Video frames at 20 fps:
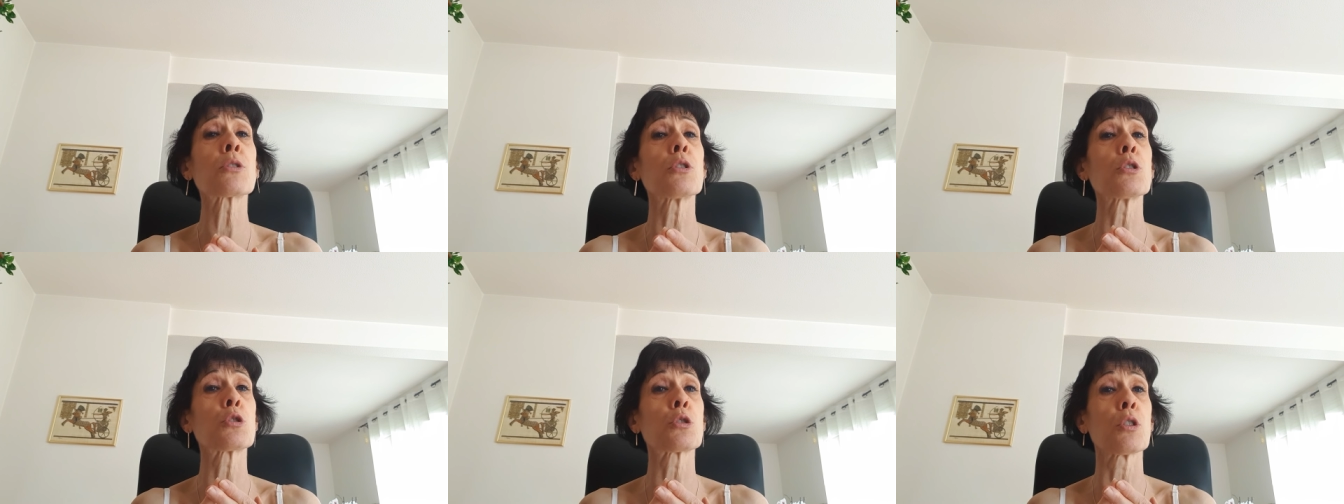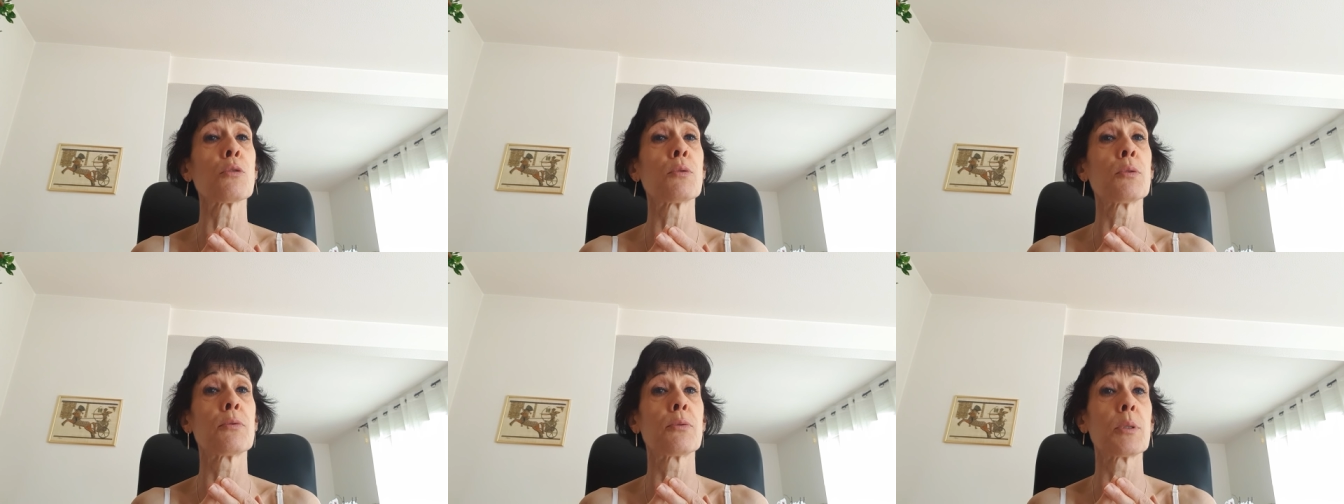de ce
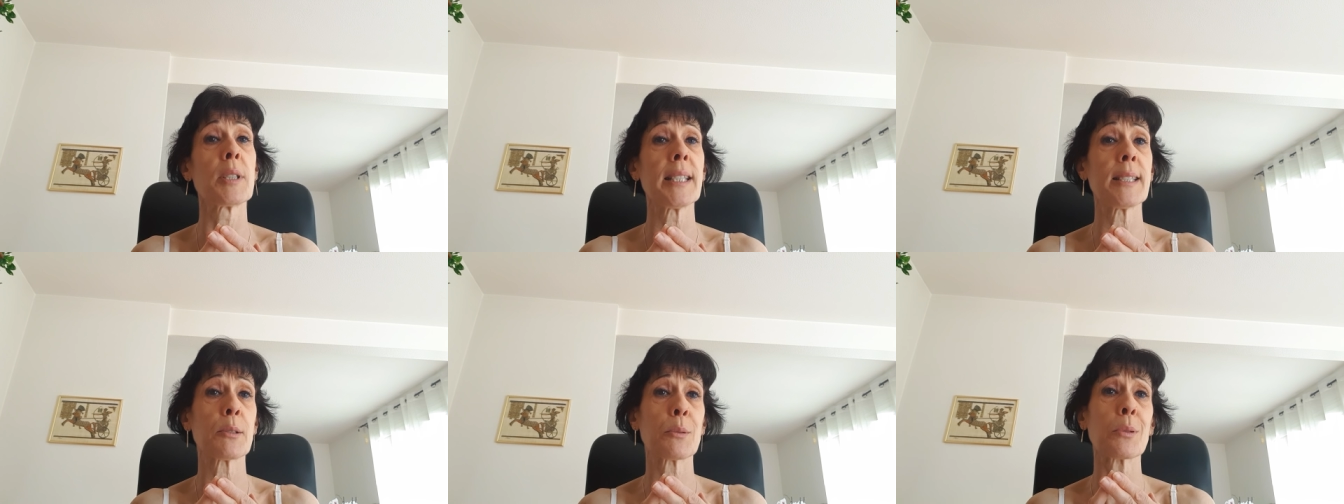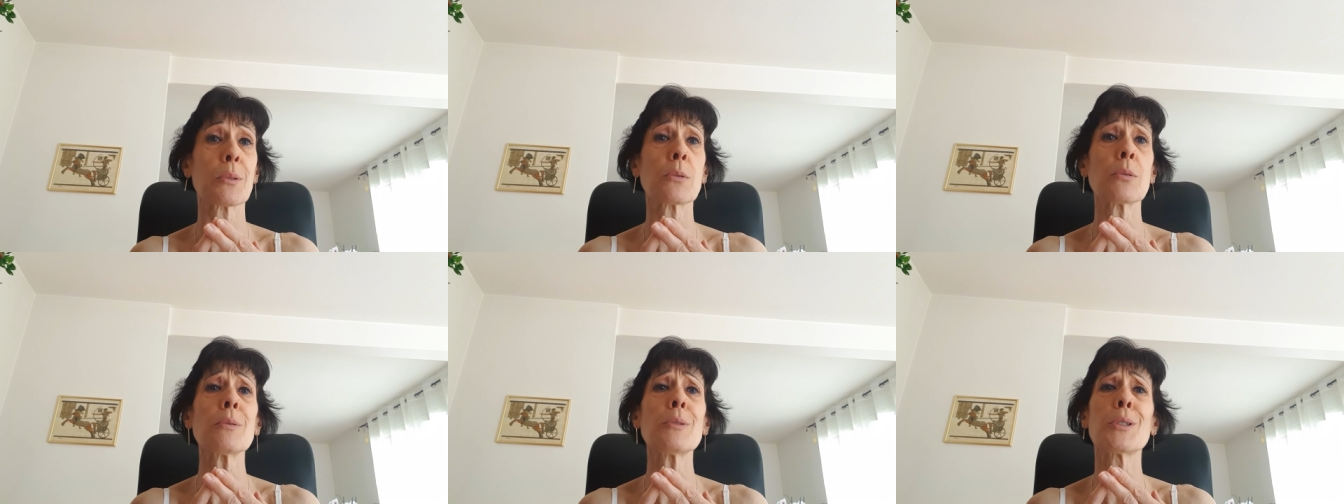que vous voulez,
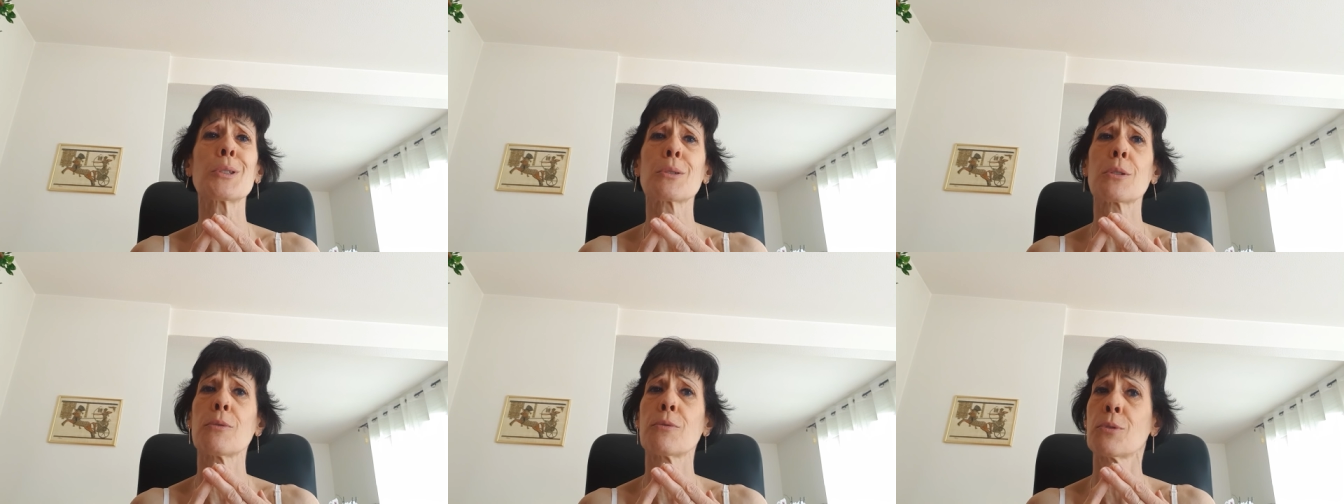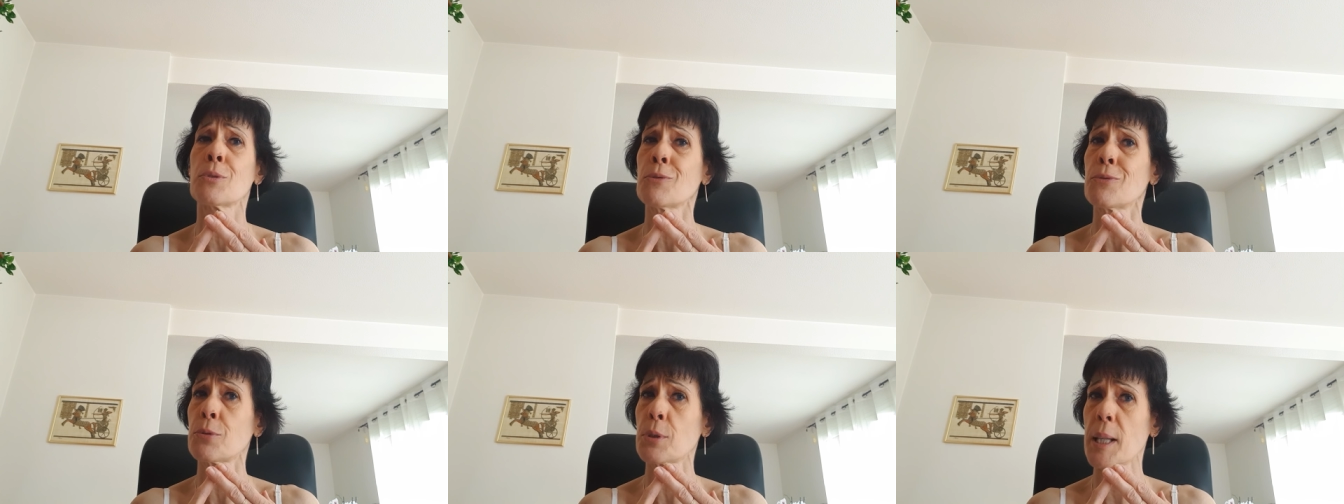surtout de ce que
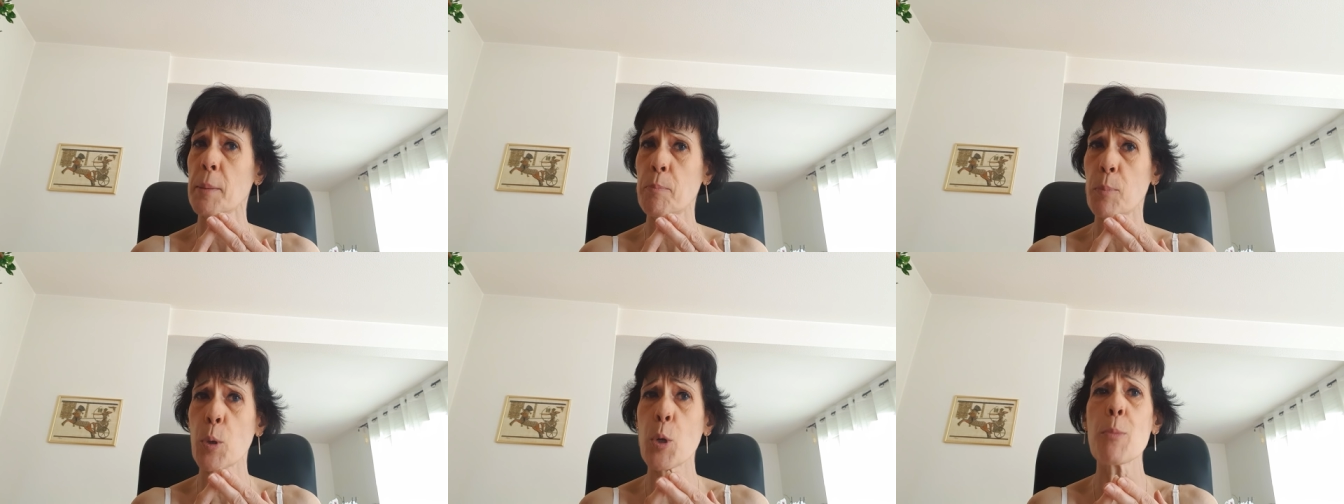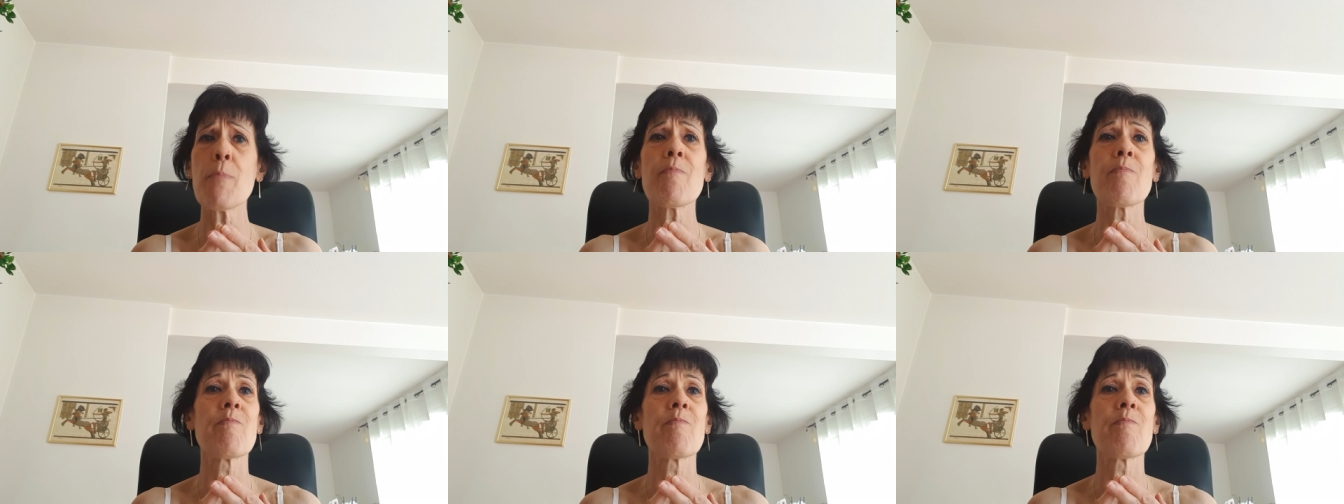vous ne voulez plus.